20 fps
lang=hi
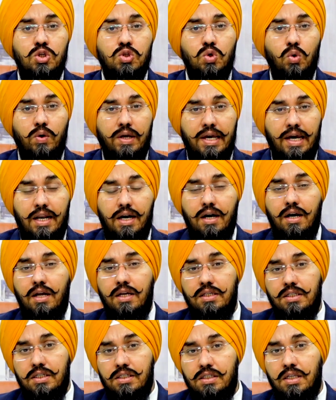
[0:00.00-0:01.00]
सो so, कनाडा
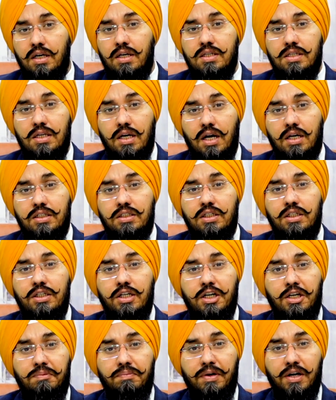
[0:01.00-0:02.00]
जिस तरह से आज की
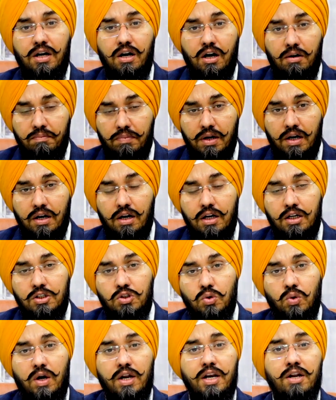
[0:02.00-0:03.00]
डेट में काम कर रहा है
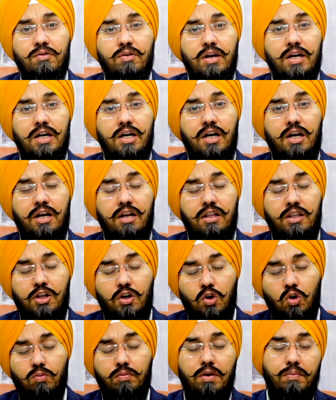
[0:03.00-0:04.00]
जो आने वाले
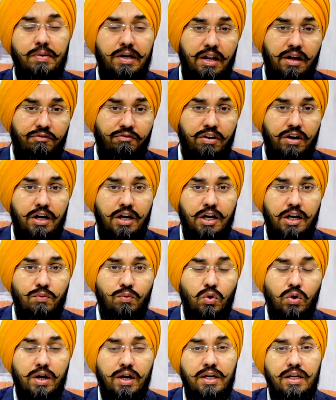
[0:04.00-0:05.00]
दिनों में भी डेफिनेटली
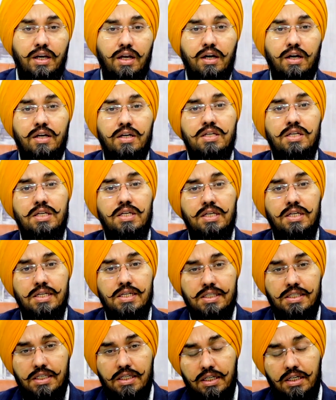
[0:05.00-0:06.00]
वो कहीं ना कहीं
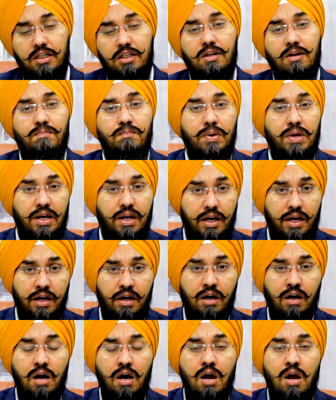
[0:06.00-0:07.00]
इसी रिदम पे
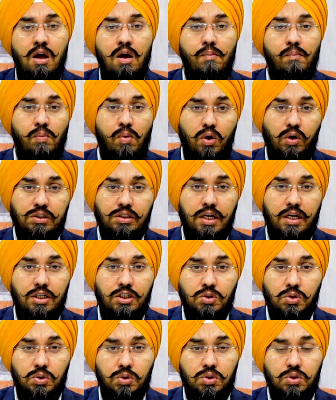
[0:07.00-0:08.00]
रहेगा बहुत
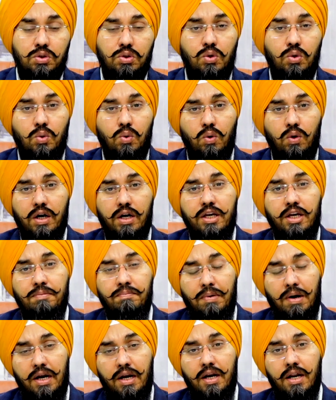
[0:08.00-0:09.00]
सारे सोच लोगों का
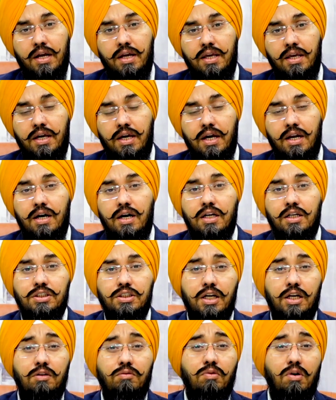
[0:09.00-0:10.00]
ये मानना है कि कनाडा
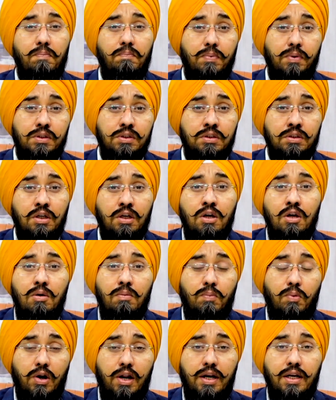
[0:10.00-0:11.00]
शायद वापस
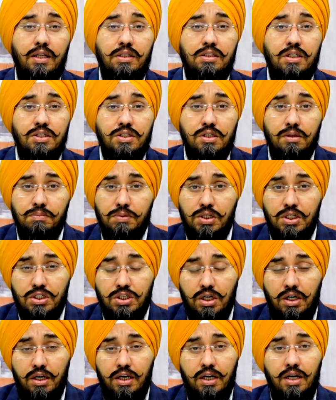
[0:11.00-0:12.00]
पुराने सिस्टम से
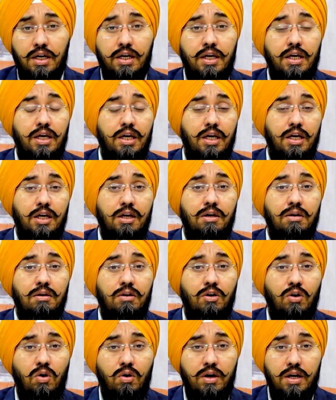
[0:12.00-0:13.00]
चलने लगे एक
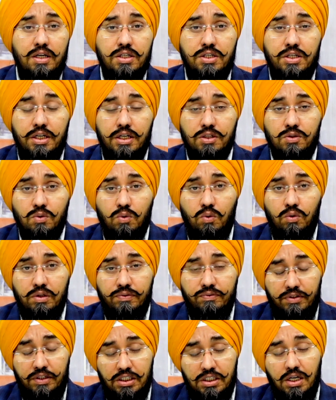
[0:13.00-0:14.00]
नॉन एस डी एस को
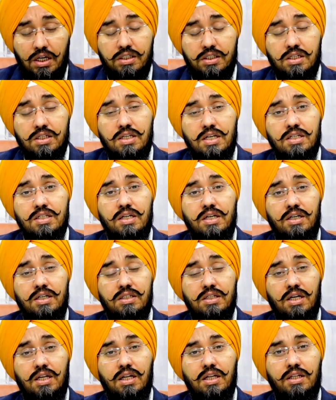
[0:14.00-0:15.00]
वीज़ा सक्सेस रेट
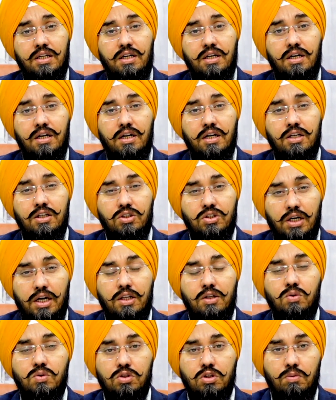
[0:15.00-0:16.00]
ज़्यादा देने लगे
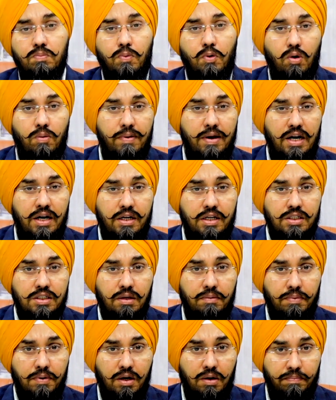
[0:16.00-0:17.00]
शायद उसकी प्रॉबेलिटीज़
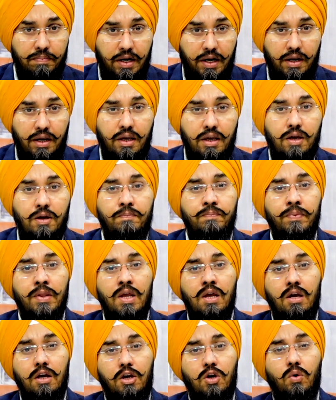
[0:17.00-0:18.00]
अब कम रहेंगी
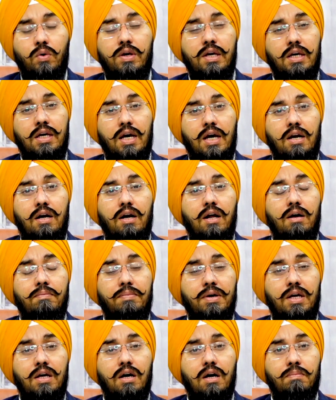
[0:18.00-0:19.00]
क्योंकि कैनेडा
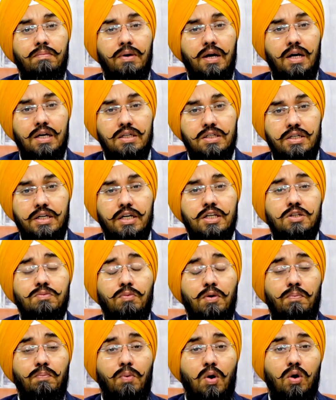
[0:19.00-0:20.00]
में अब एस डी एस
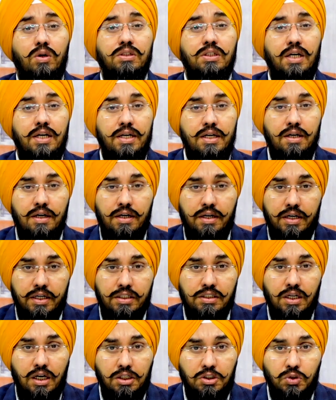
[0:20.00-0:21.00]
में बहुत सारी
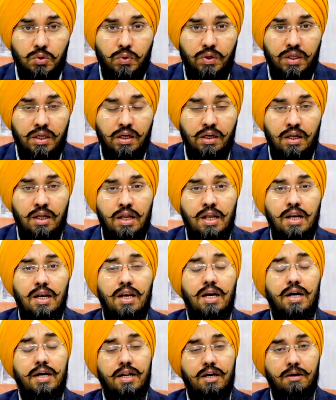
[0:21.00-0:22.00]
कंट्रीज़ आ चुकी हैं
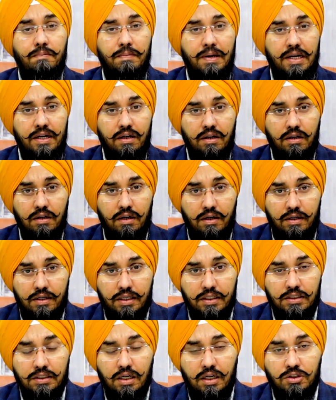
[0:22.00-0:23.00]
लेटिन अमेरिकन
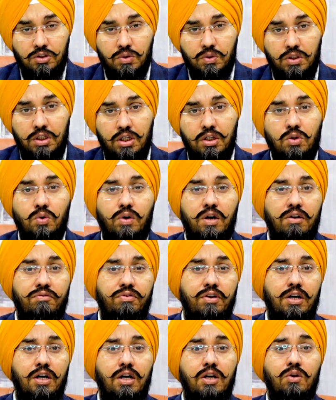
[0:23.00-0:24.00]
कंट्रीज़ आ चुकी हैं तो
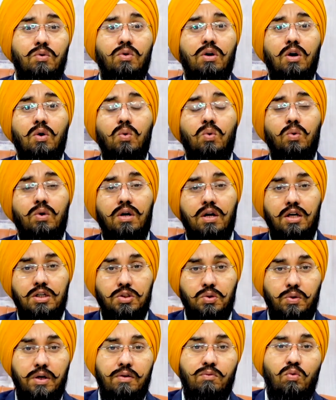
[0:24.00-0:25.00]
डेफिनेटली उनका कोटा
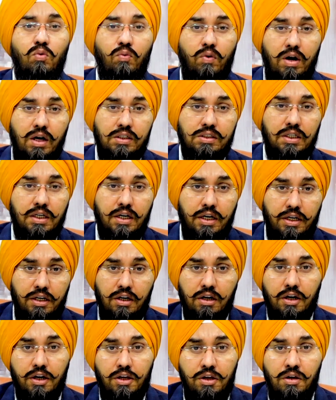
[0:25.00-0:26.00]
जो है वो वहाँ से कहीं
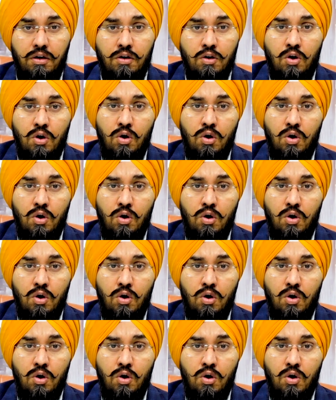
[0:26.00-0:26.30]
ना कहीं